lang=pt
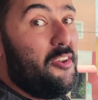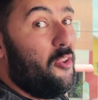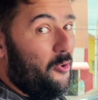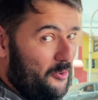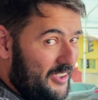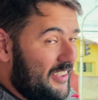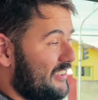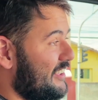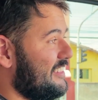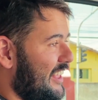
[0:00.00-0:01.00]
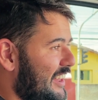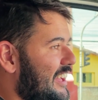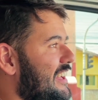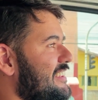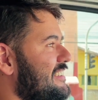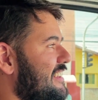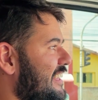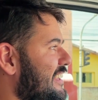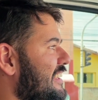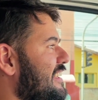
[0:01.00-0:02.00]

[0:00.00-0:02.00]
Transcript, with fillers: longa até lá, né?